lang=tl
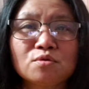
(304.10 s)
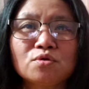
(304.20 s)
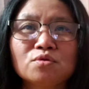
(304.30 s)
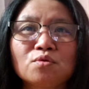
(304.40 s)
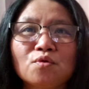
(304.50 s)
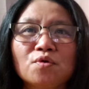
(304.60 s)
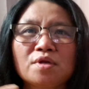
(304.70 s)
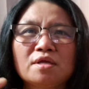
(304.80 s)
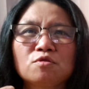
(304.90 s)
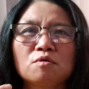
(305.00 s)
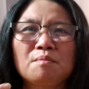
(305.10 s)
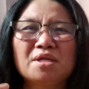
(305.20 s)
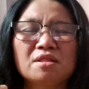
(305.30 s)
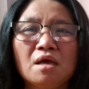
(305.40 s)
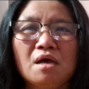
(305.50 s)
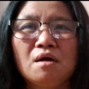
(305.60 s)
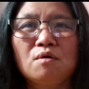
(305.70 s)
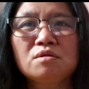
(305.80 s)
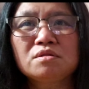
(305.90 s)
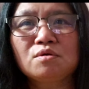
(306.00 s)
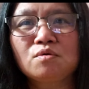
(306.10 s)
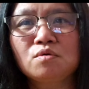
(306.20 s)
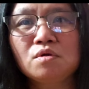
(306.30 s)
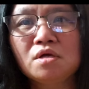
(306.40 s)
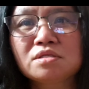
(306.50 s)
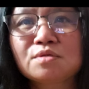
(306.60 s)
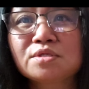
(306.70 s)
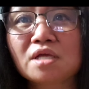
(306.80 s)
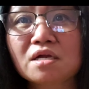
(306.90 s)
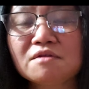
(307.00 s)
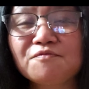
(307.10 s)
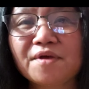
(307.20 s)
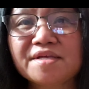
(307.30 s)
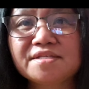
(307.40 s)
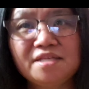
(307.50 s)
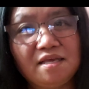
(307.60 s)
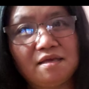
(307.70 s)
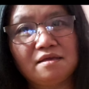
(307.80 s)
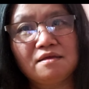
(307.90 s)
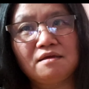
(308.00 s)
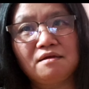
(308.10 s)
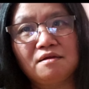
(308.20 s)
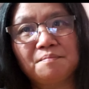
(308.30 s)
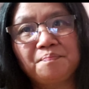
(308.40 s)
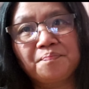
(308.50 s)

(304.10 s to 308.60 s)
ituloy-tuloy ko na to but although so sacrificing uh,